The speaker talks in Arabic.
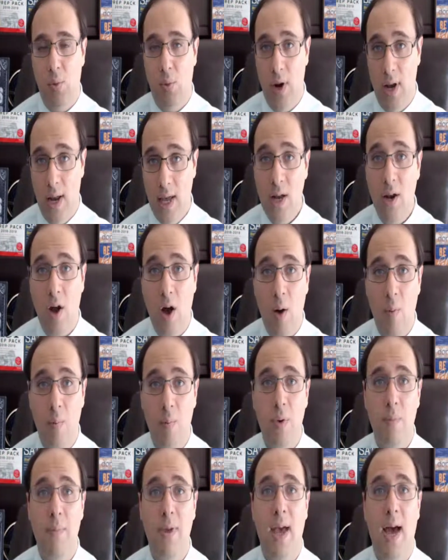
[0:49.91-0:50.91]
ولي
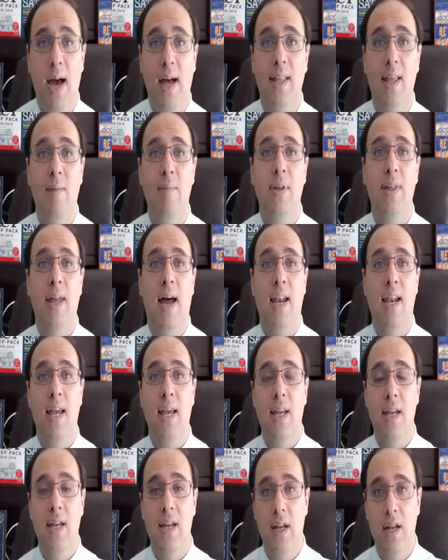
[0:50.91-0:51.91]
الأمر بيعتمد
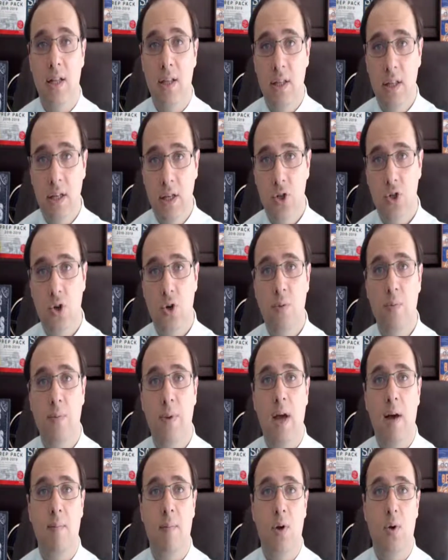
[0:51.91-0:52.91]
على إن التيتشر
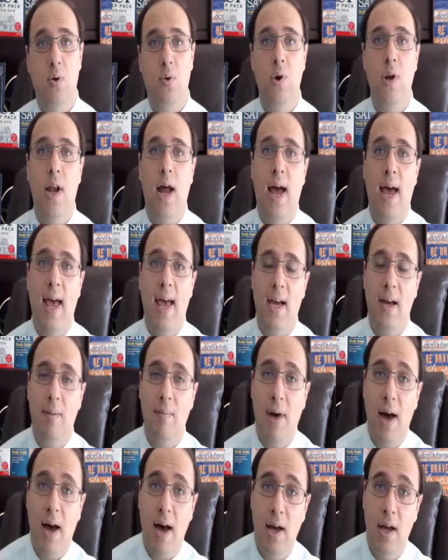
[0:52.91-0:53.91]
بيعمل كل حاجة
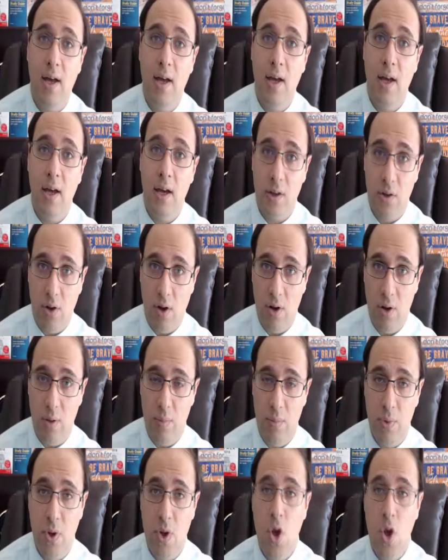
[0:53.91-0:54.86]
مع الطالب